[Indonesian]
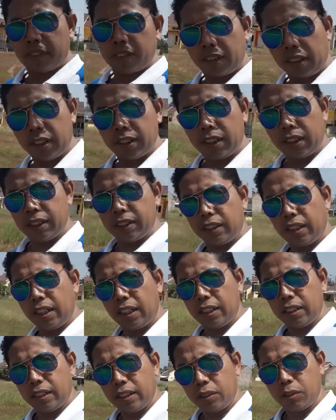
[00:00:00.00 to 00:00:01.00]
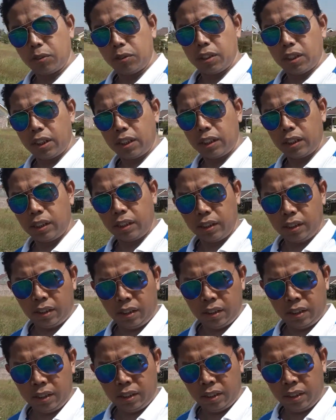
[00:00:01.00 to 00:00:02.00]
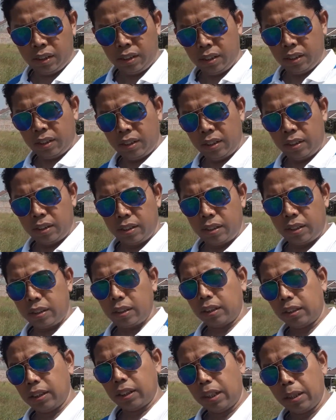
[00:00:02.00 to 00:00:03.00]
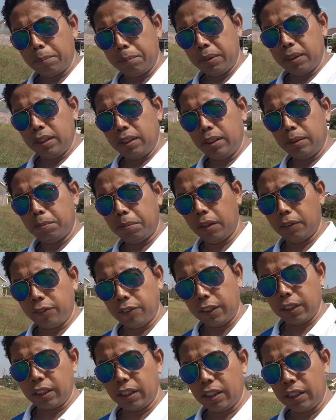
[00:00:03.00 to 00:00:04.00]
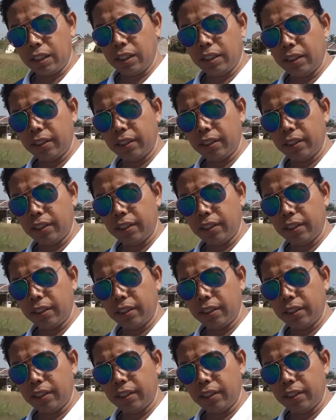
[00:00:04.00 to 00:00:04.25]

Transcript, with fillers: terlihat jalannya sudah rata rapi pavingnya